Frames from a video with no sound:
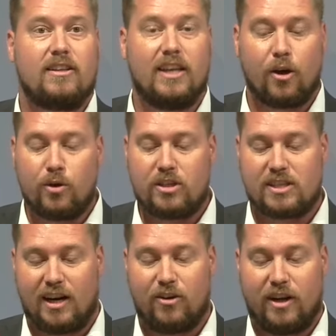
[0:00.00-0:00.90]
die
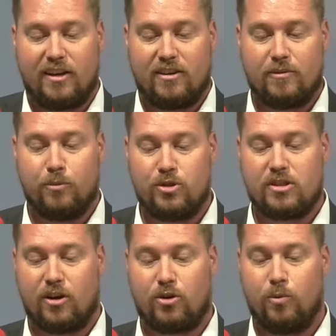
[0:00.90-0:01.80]
Rückzahlungen
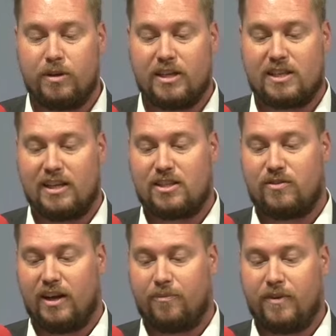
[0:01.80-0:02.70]
müssen auch
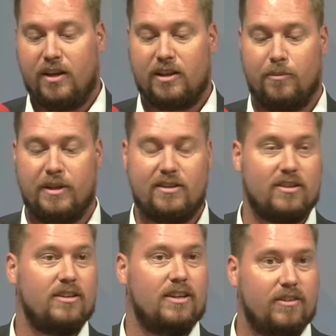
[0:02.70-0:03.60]
umgesetzt werden,
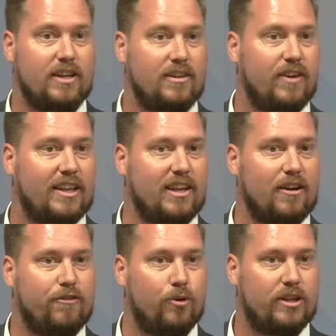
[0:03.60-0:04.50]
damit die in
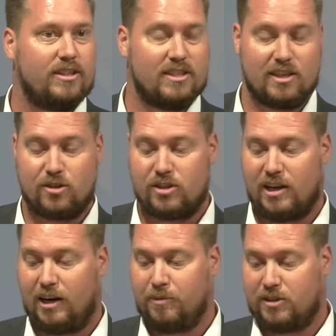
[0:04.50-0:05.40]
weiterer Folge dieser
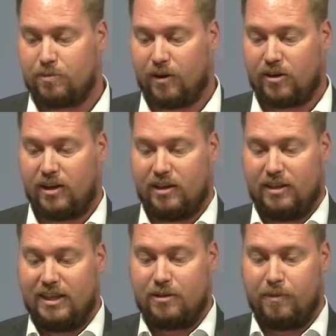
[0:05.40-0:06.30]
Sozialmissbrauch äh,
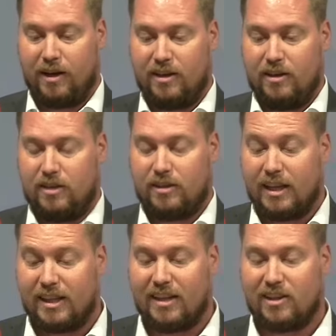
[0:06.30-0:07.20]
nicht mehr
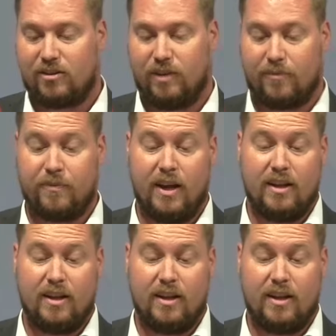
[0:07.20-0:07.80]
getätigt wird.